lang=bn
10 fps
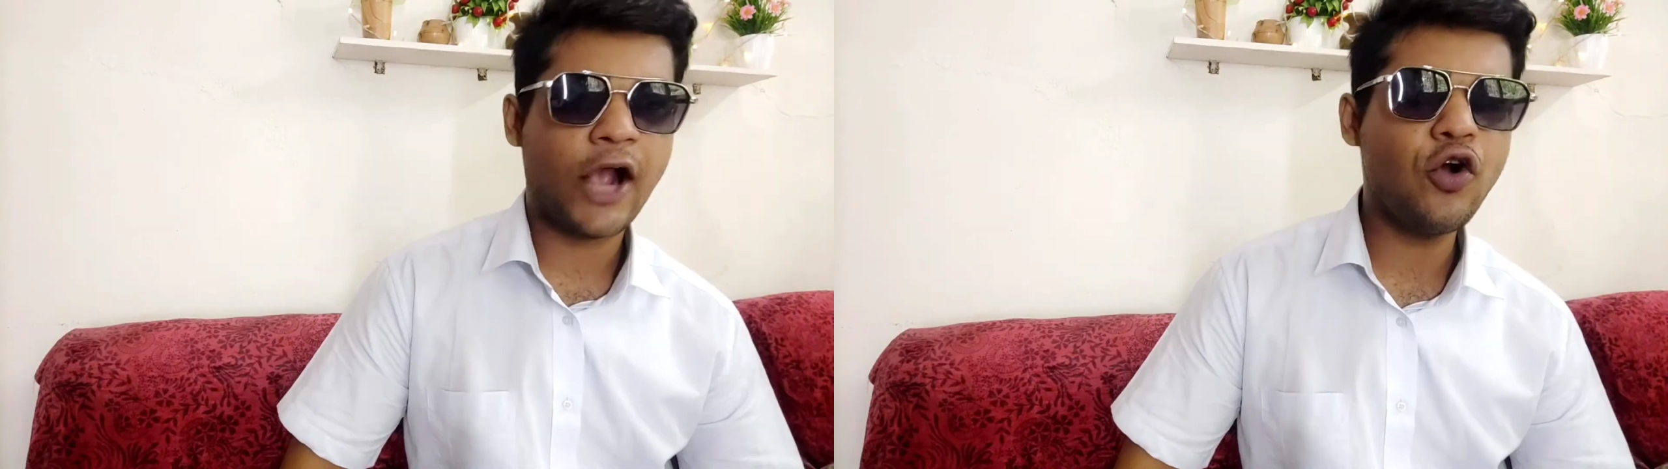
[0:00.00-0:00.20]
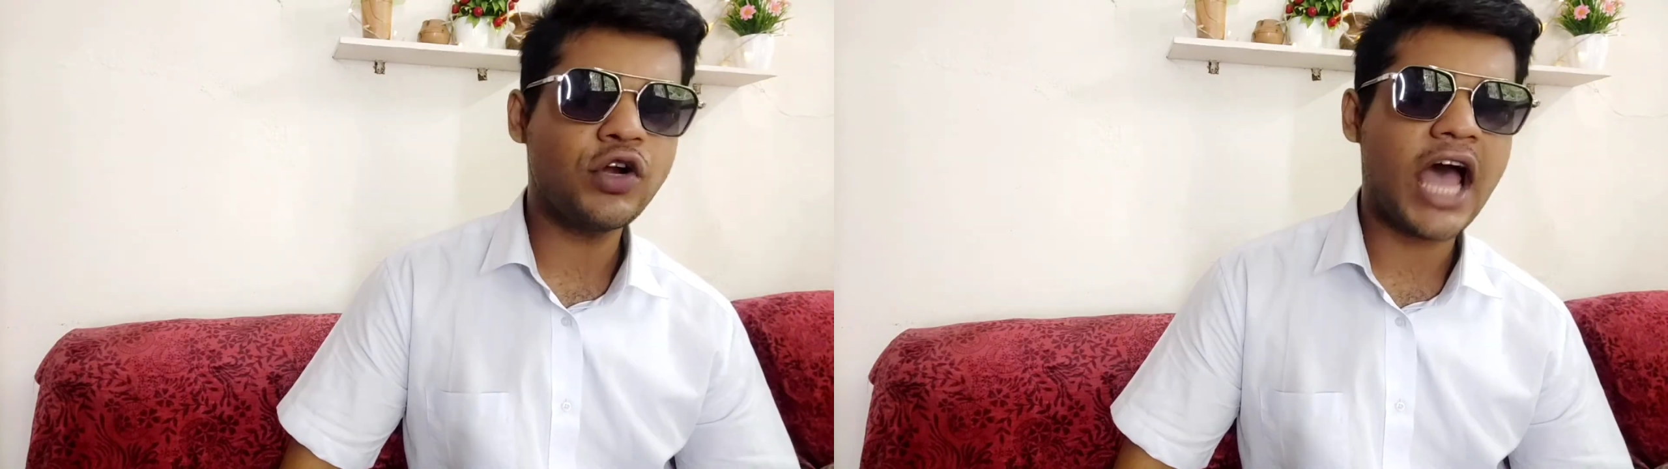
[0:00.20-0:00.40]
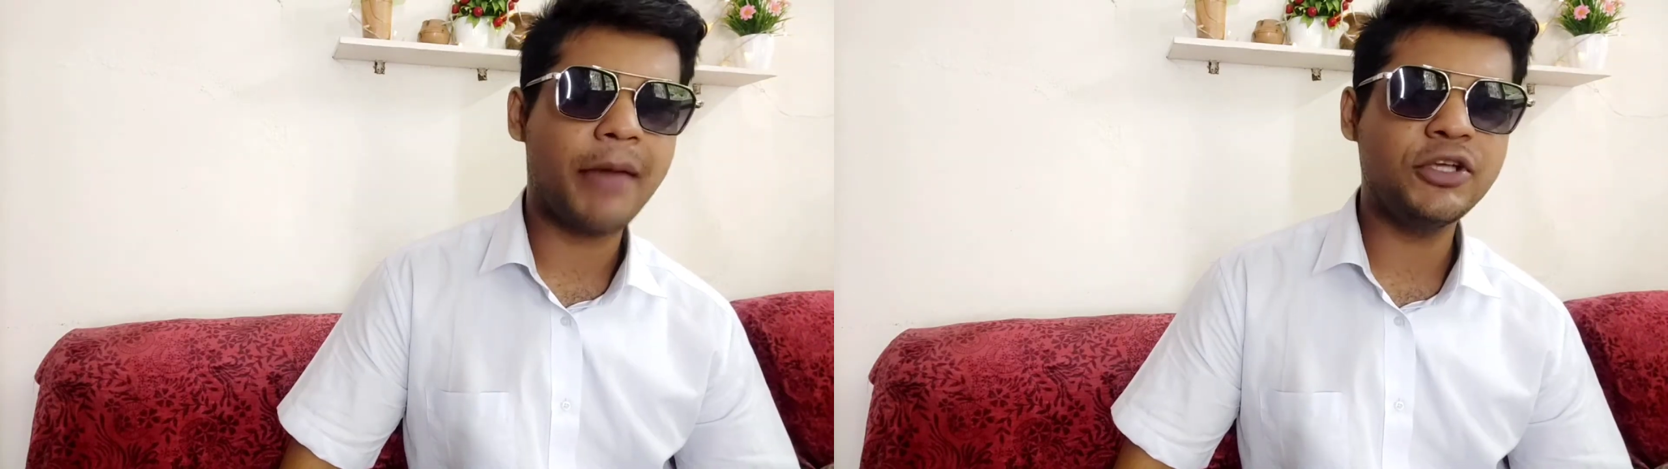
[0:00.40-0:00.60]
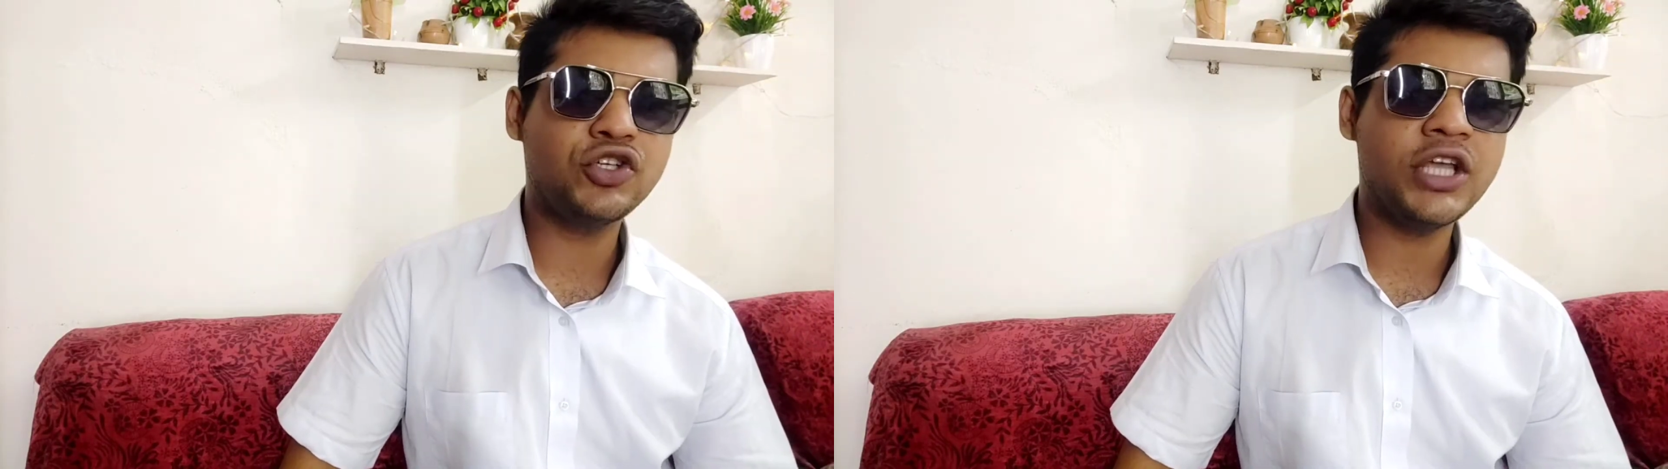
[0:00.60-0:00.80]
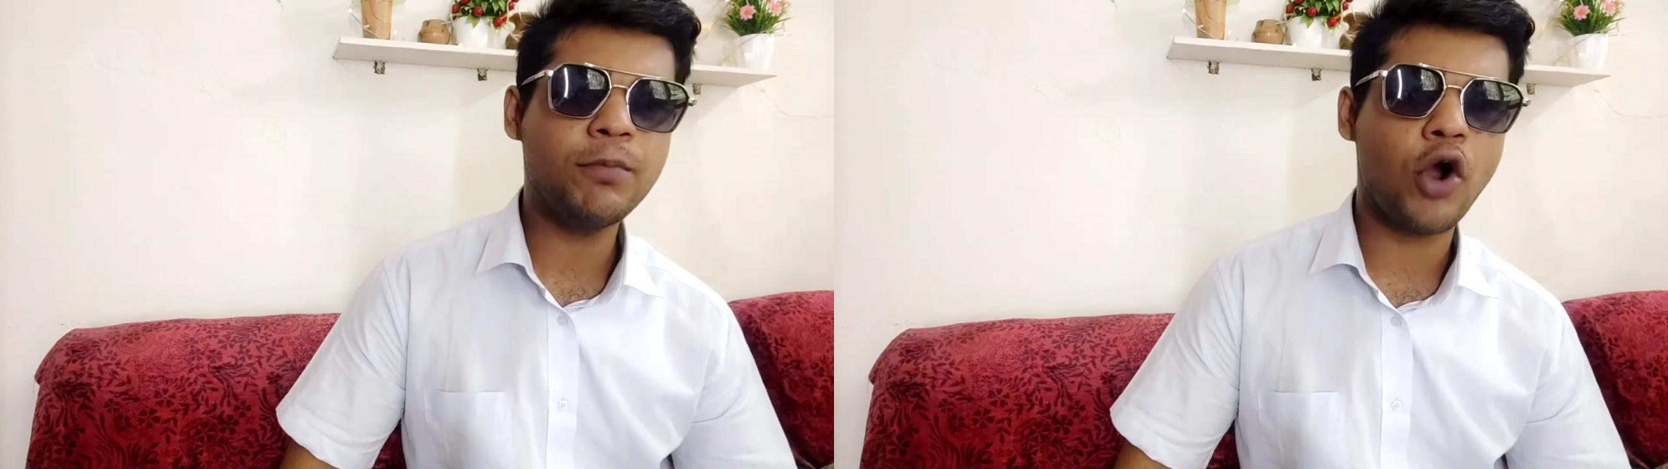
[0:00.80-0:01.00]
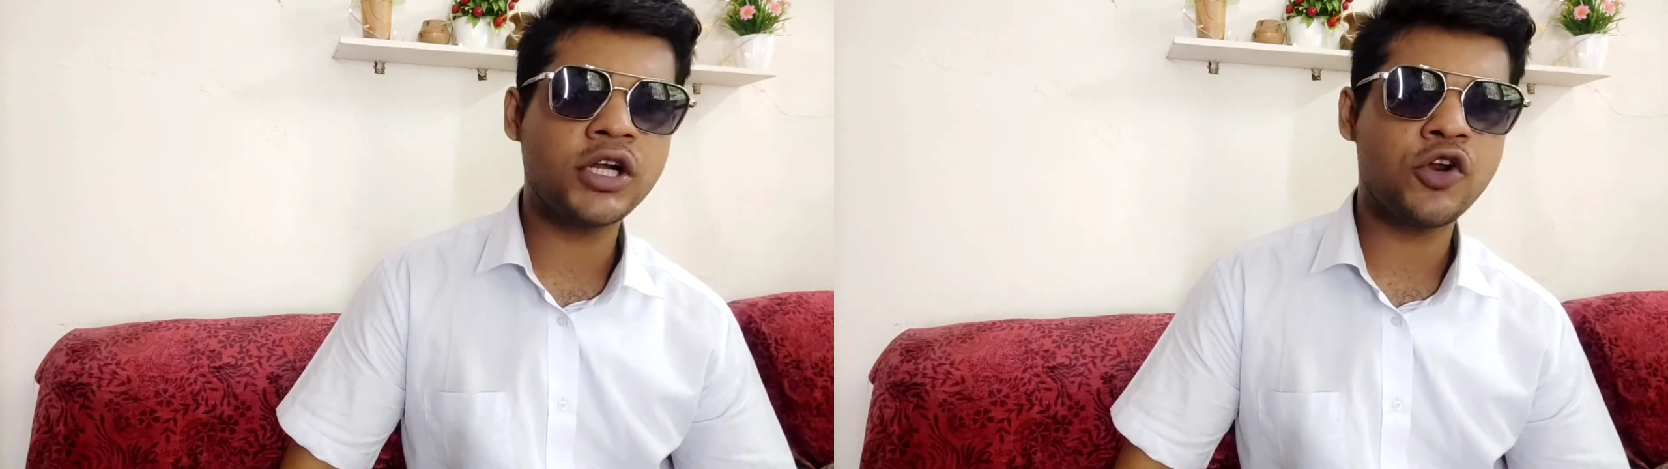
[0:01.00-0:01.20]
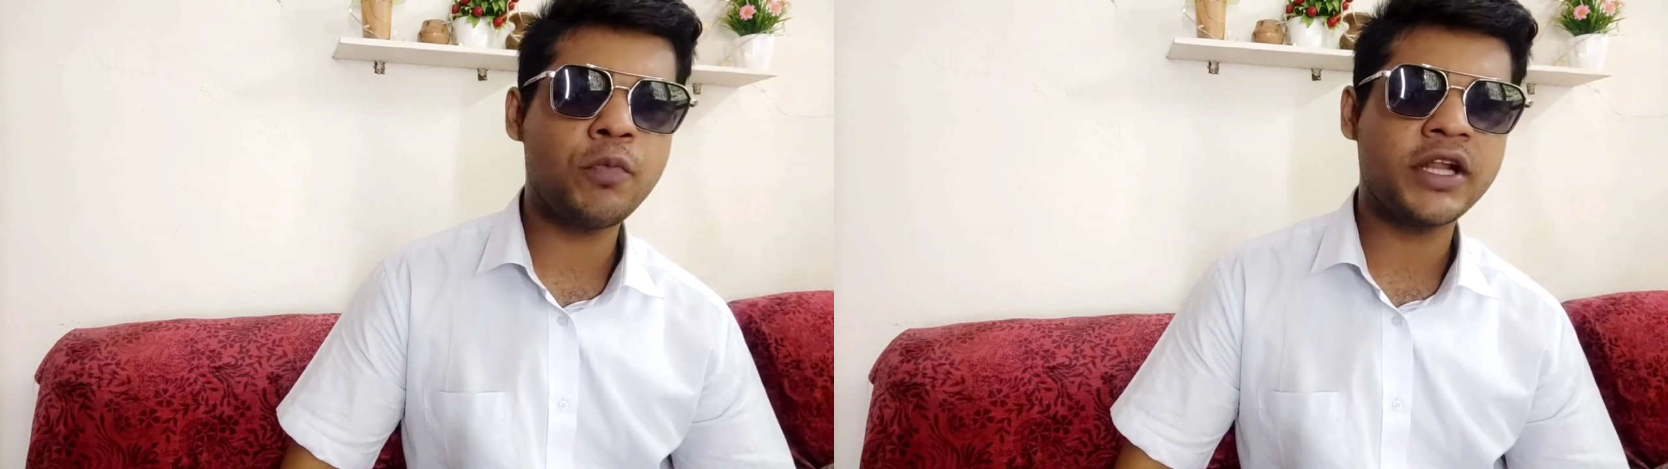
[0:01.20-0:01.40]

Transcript: এখন আমি যদি বলটার